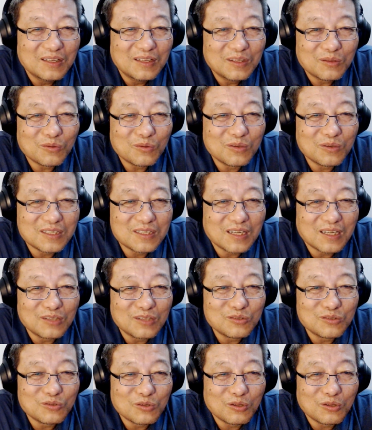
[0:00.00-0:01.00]
对上
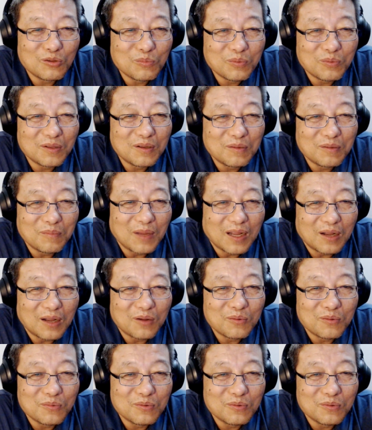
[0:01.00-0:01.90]
绝对不能马虎。